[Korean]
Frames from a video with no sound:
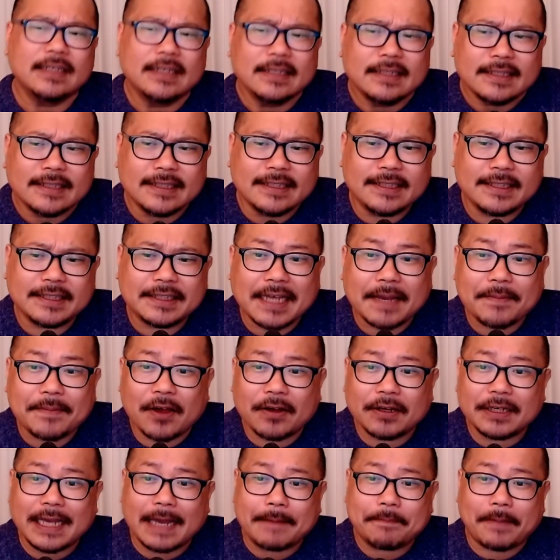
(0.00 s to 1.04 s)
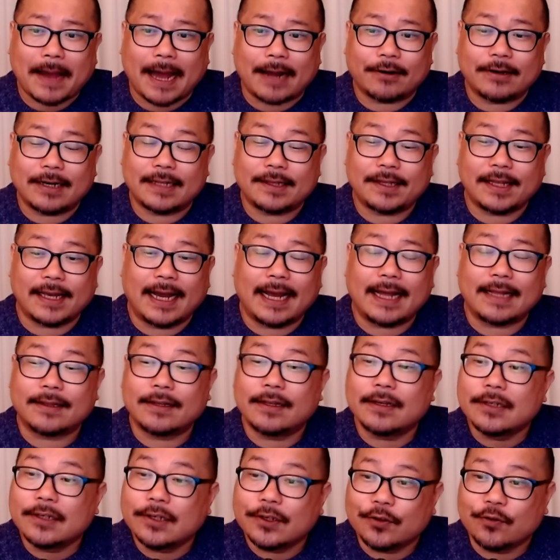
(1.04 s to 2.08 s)
이재명이의 발언에 대한
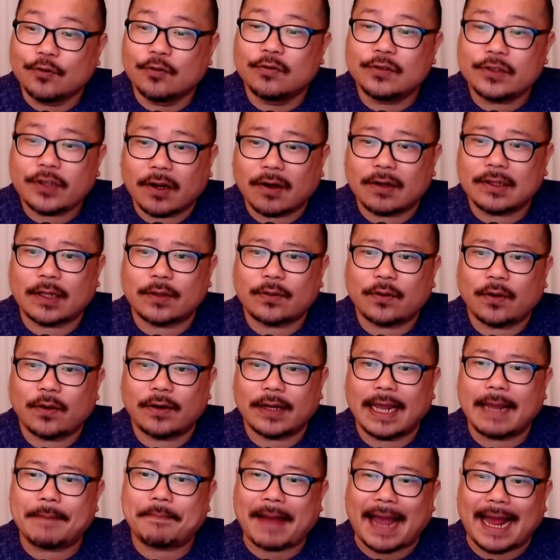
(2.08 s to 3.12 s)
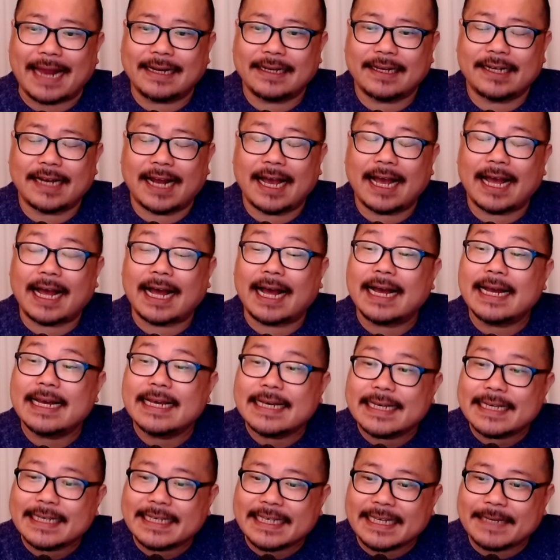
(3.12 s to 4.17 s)
윤석열 대통령의 반응이나
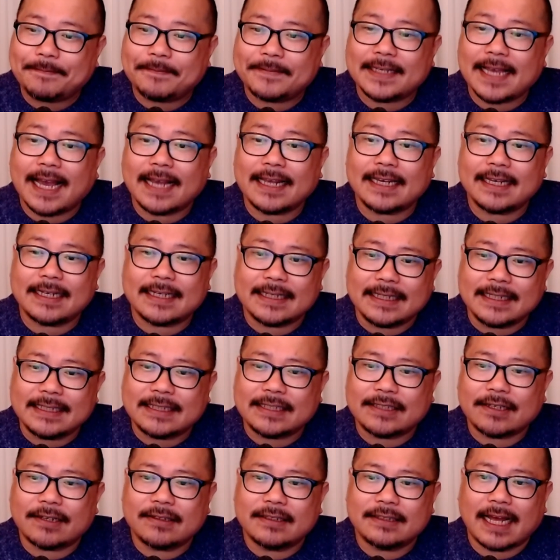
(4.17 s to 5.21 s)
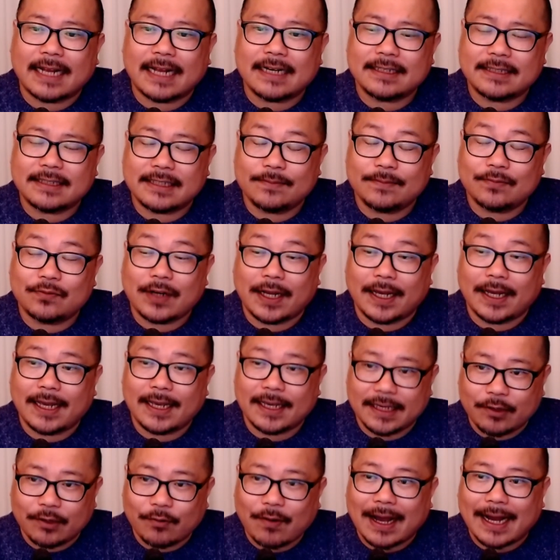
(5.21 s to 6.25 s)
입장이 있었느냐는 질문에
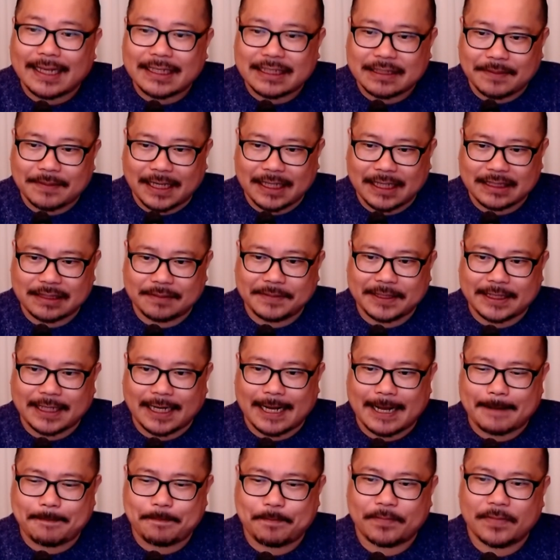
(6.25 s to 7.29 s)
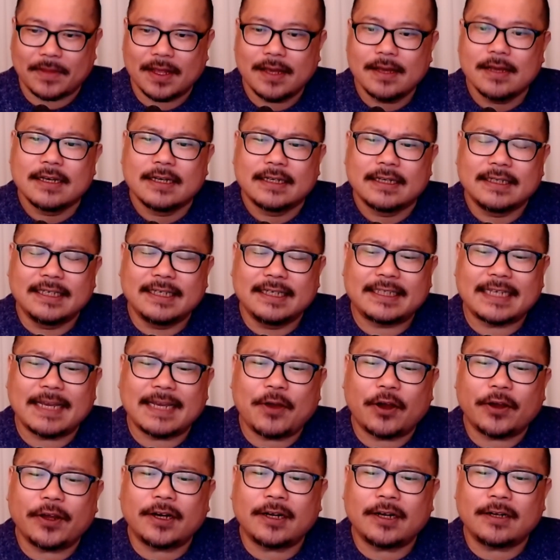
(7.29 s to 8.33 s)
이와 같이 말했습니다.
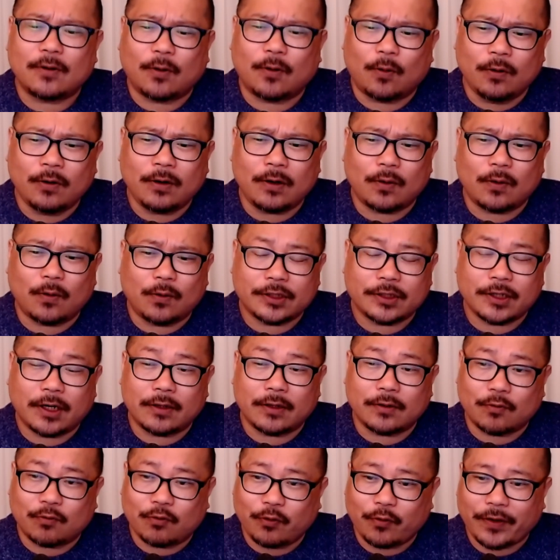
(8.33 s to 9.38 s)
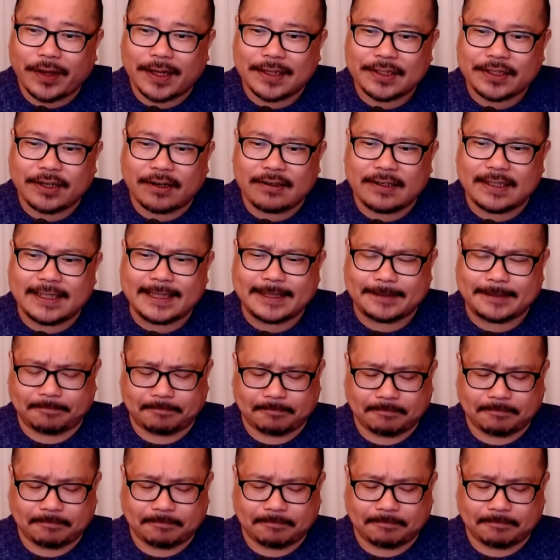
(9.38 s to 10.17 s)
이재명이는 오늘 오전 국회에서 열린